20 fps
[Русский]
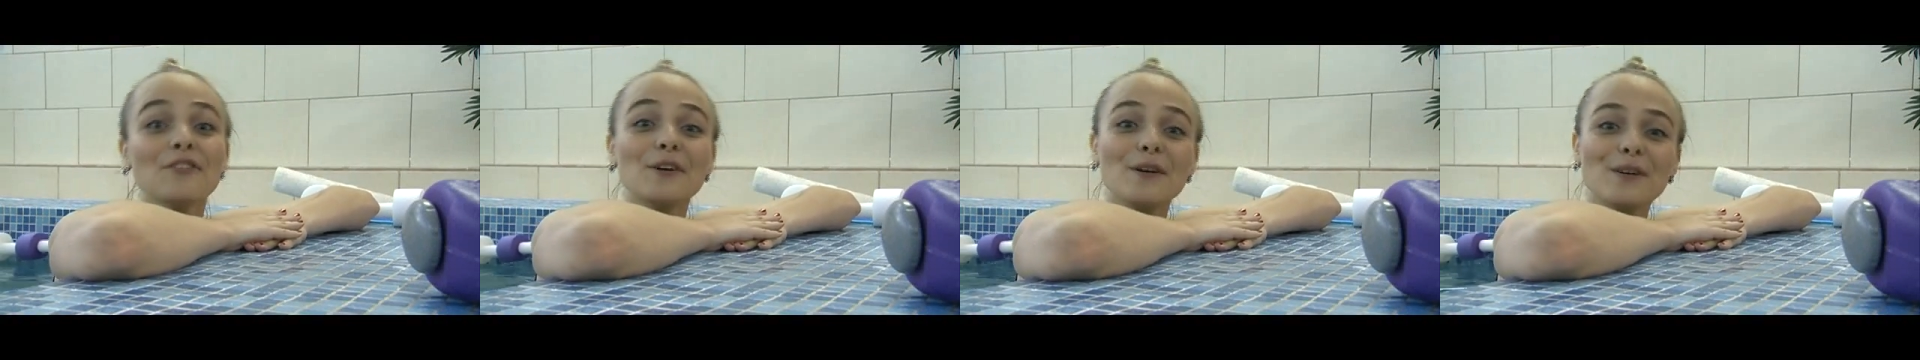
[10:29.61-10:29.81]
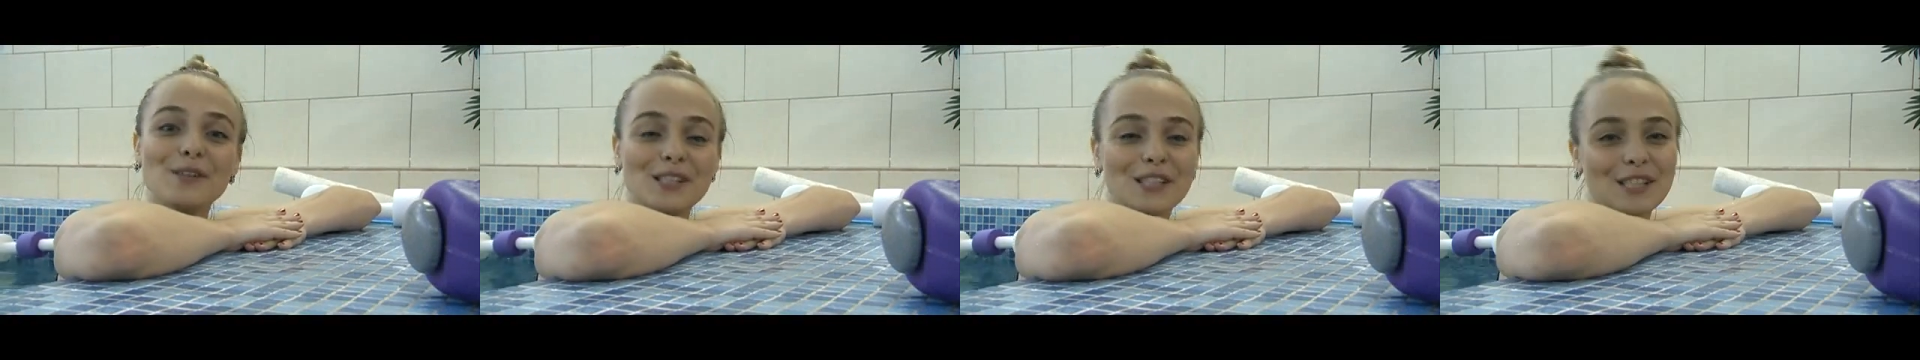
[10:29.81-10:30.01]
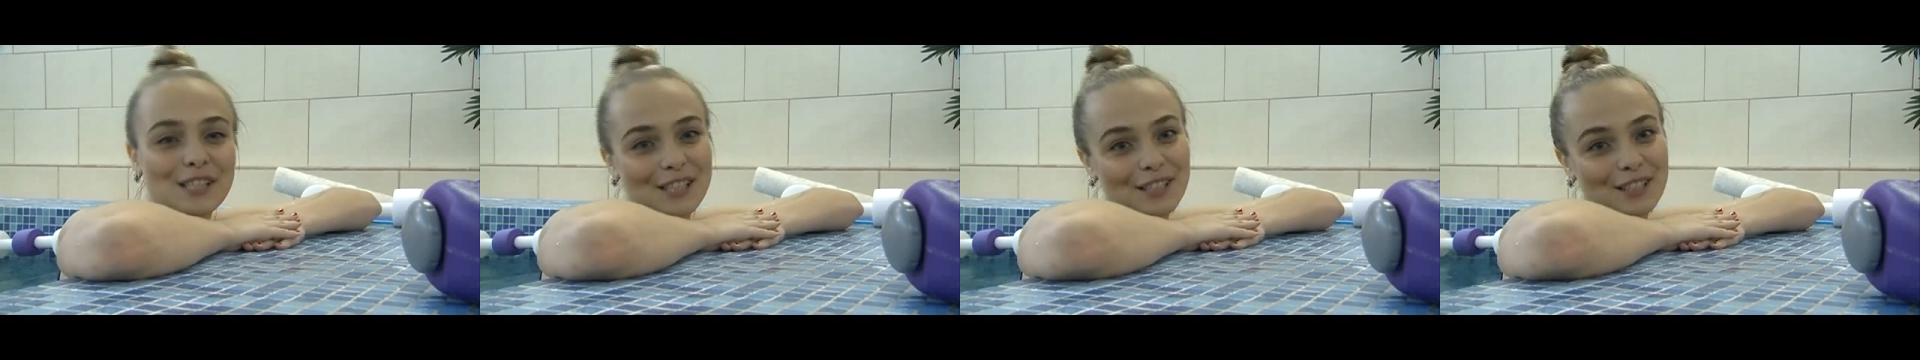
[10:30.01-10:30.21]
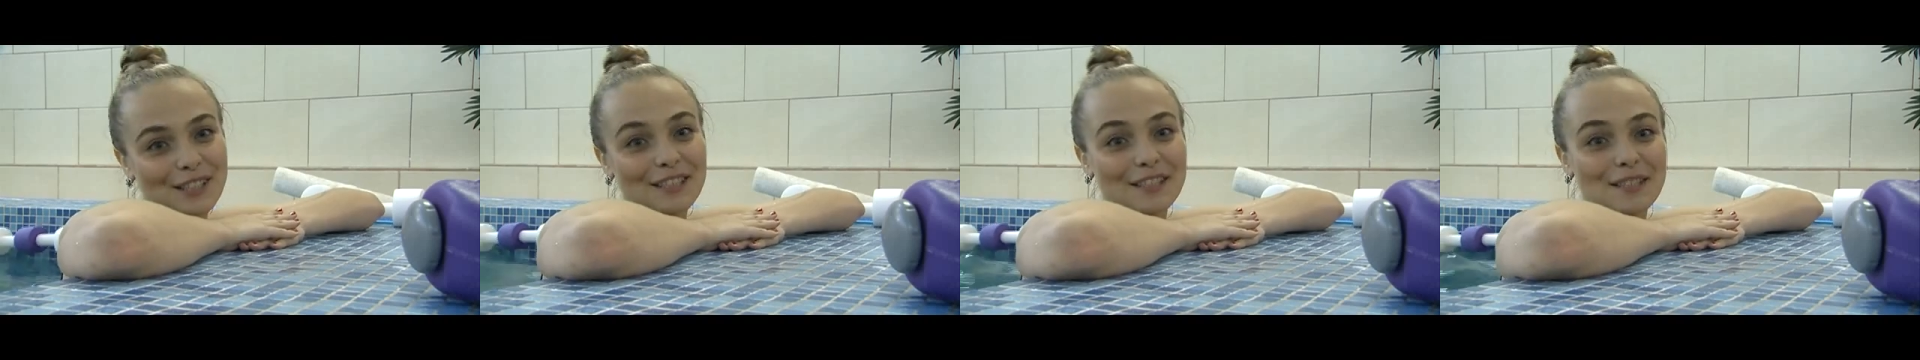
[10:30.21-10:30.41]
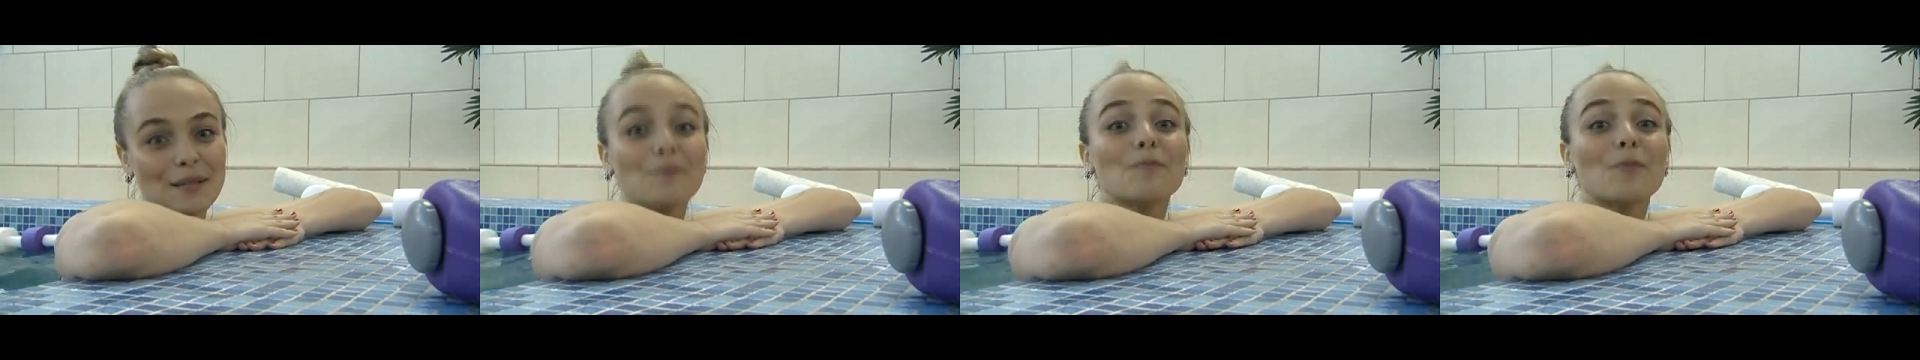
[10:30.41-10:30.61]
Вы уже
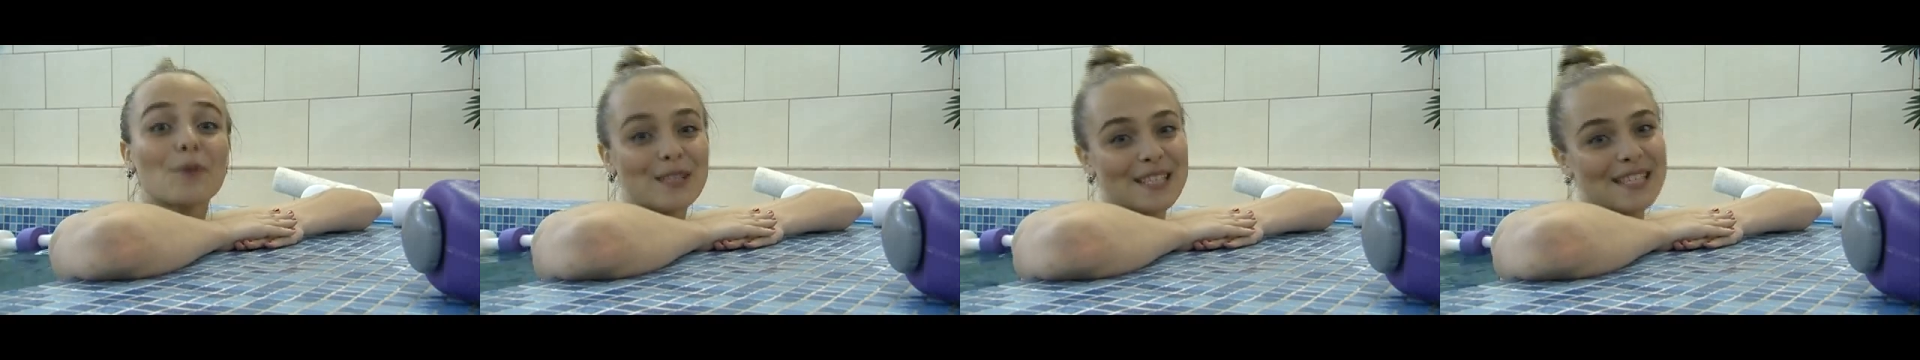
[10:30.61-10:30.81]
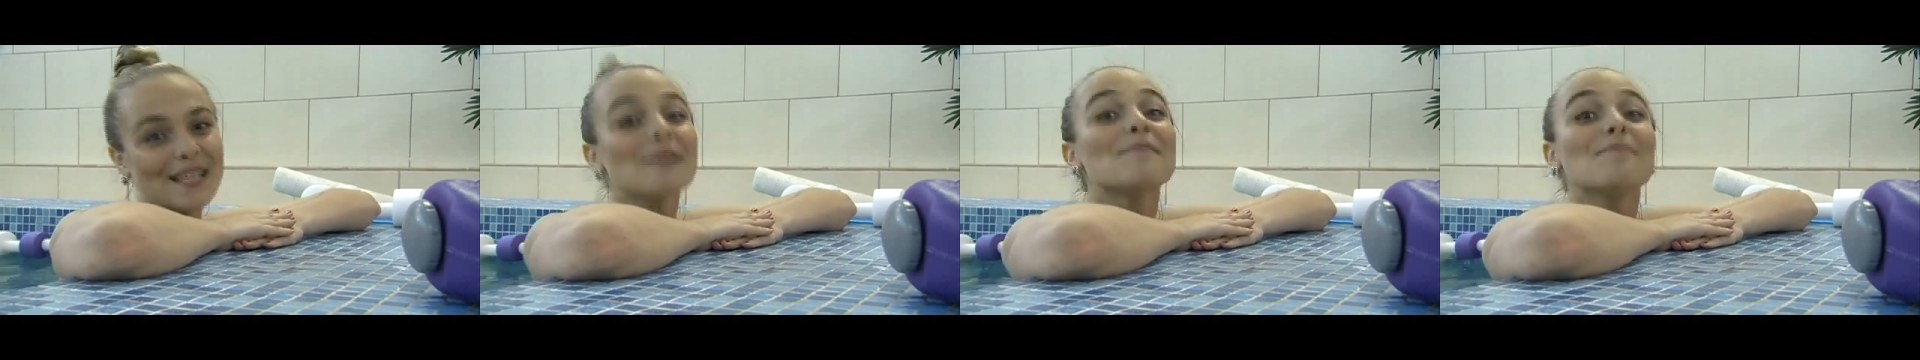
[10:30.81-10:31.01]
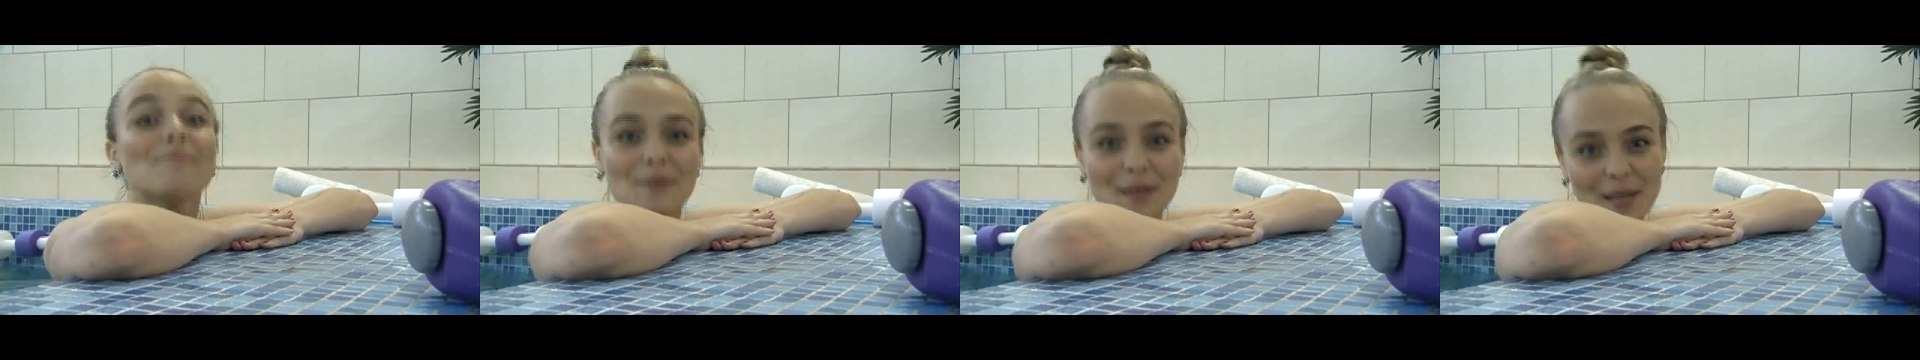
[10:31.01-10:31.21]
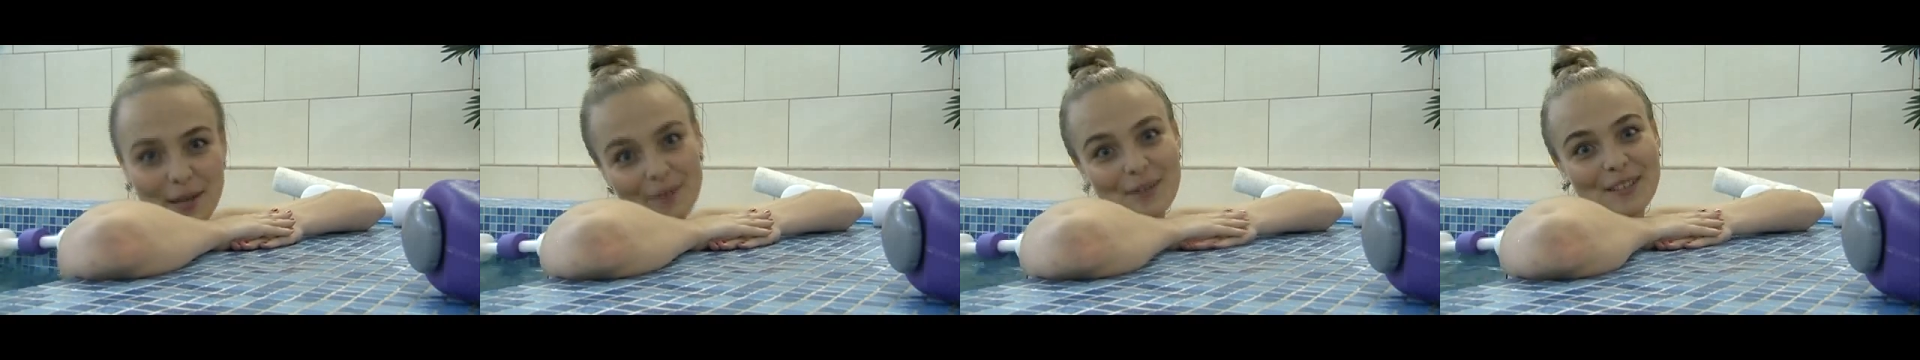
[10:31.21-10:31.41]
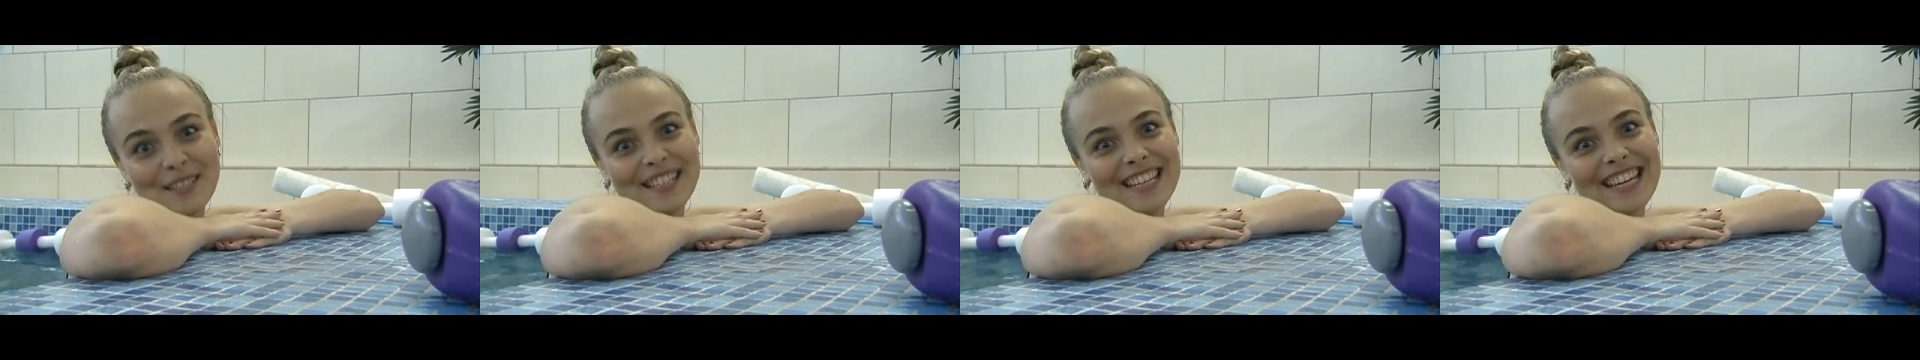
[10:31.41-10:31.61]
ощутите после
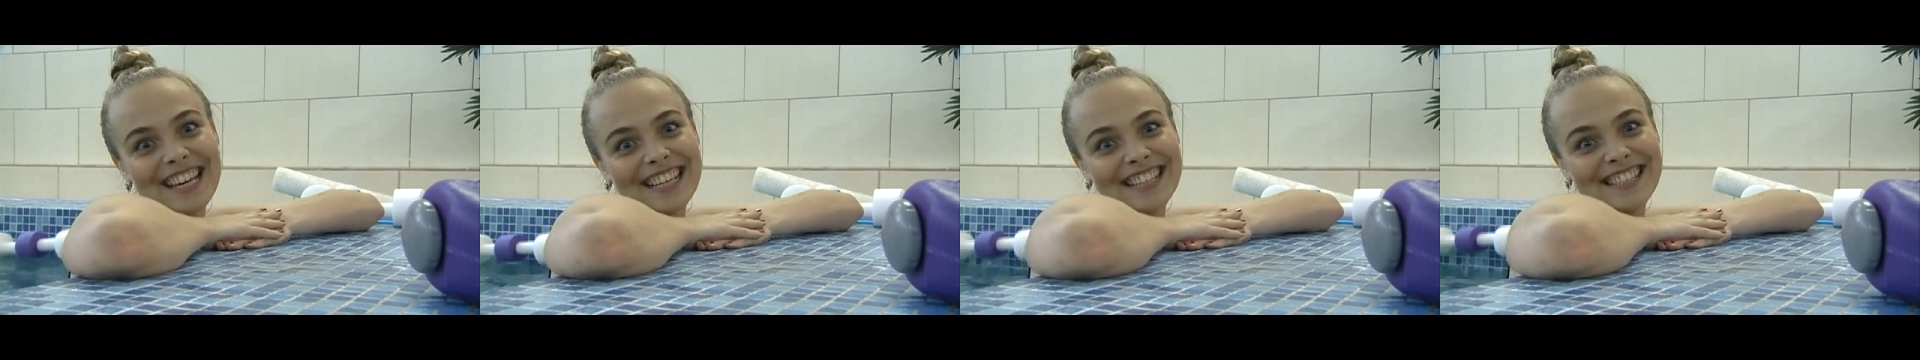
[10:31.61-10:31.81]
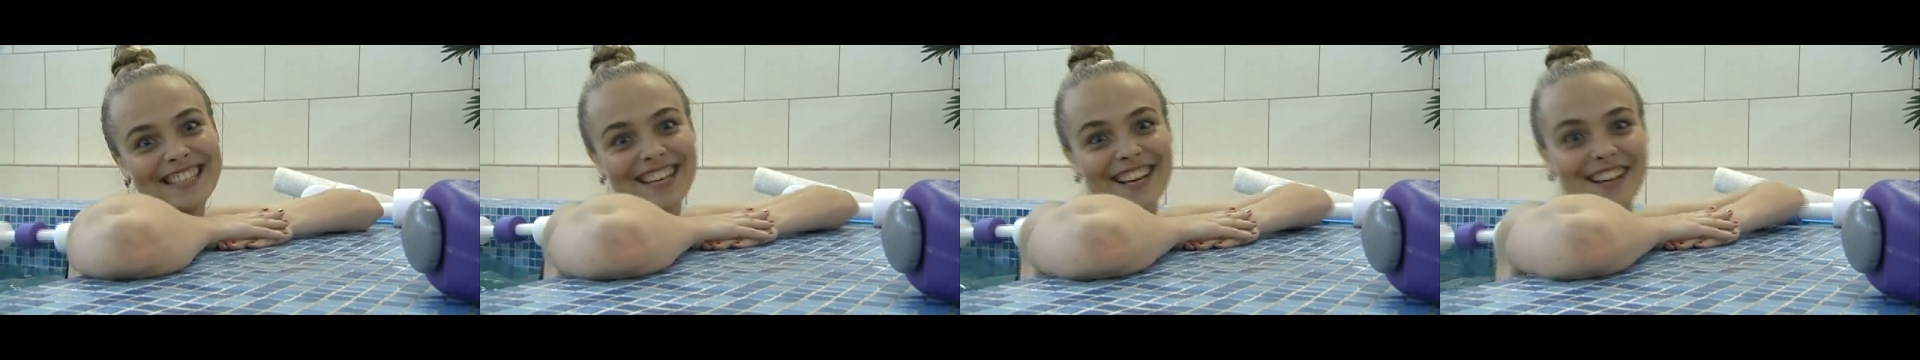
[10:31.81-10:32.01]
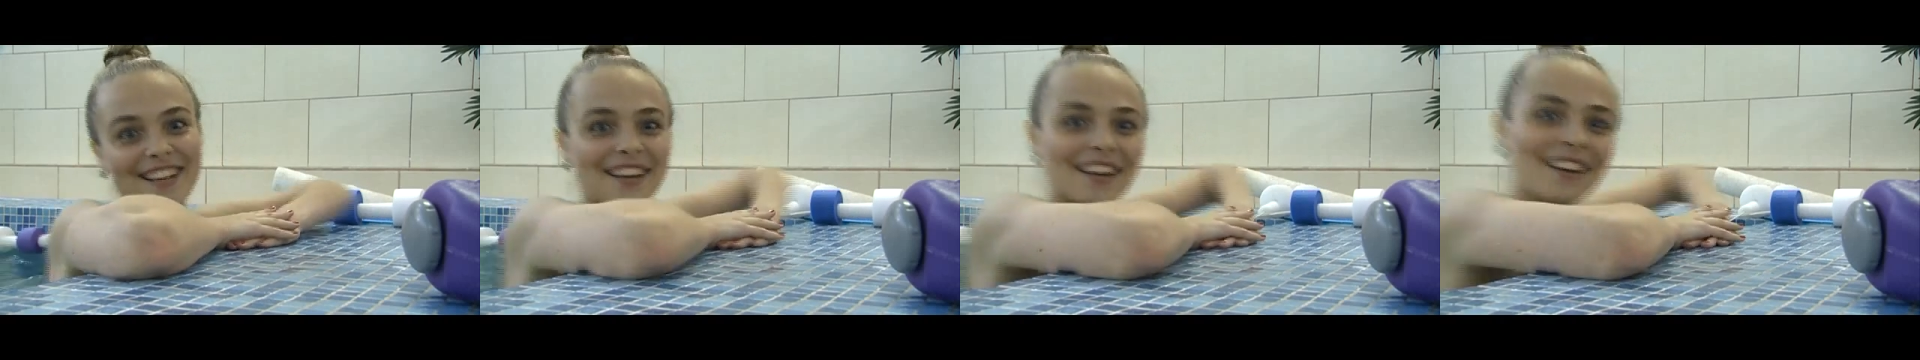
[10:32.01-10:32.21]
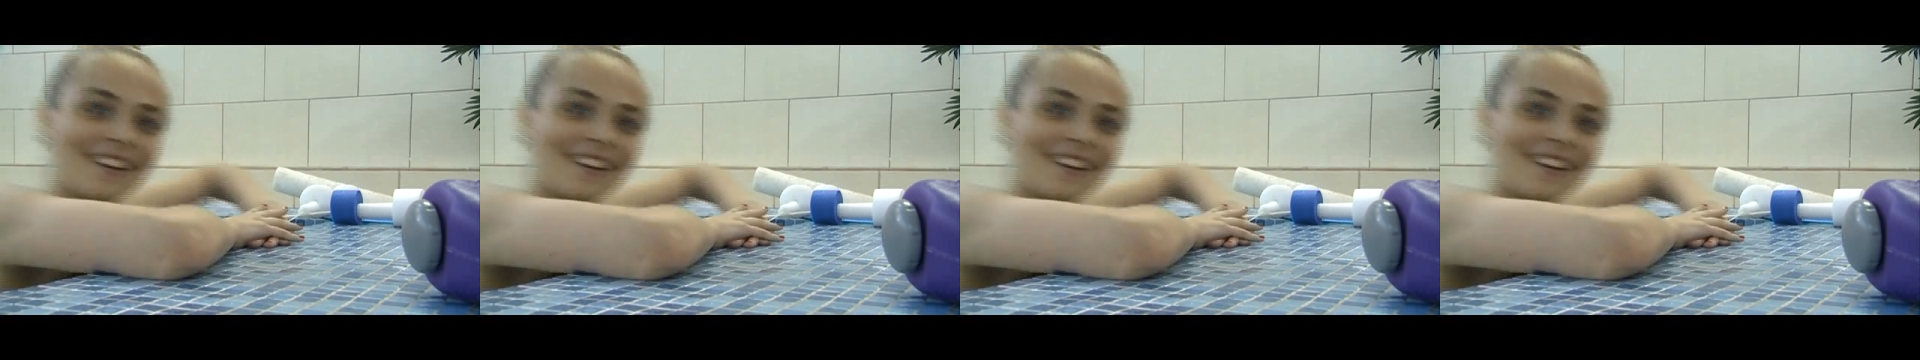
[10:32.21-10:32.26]
первого занятия.